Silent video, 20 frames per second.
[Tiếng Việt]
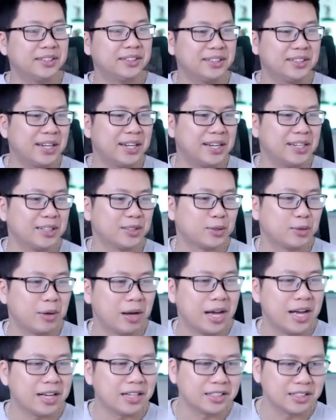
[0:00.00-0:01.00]
Nét
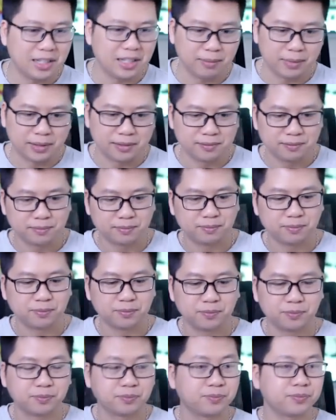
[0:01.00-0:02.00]
quá các sếp ạ
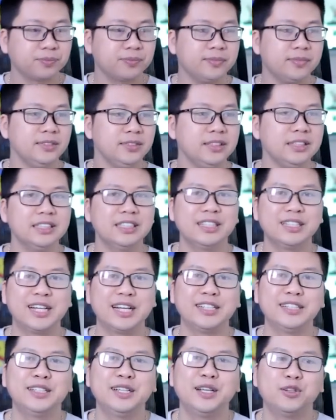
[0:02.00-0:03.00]

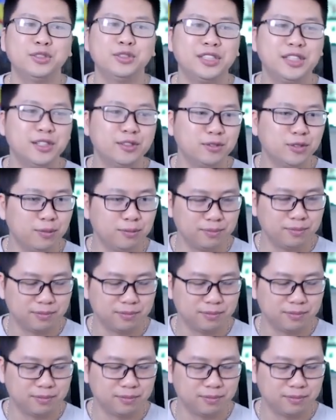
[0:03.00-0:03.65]
Đánh kiểu gì cũng lụng